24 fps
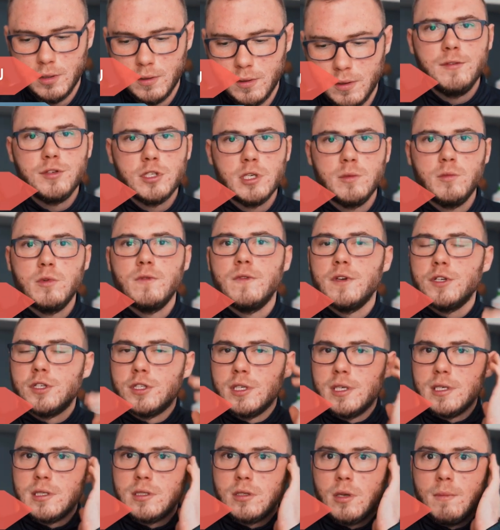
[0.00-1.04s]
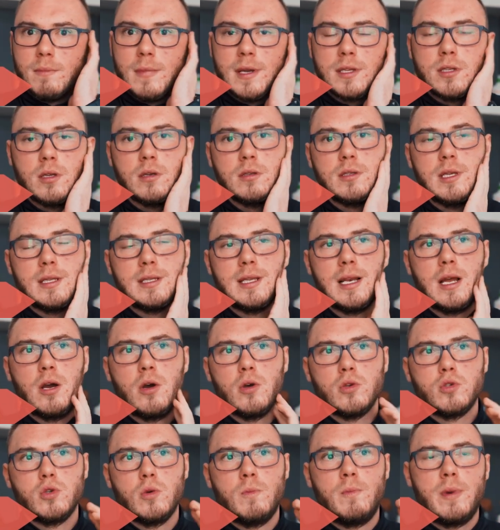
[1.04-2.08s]
Zawsze mówię, że jest to metoda dla
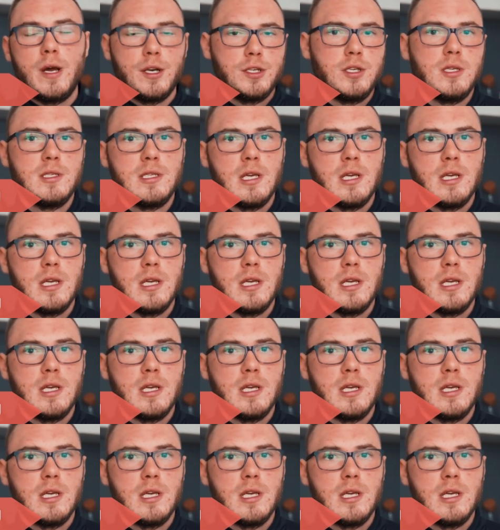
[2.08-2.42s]
osób bardziej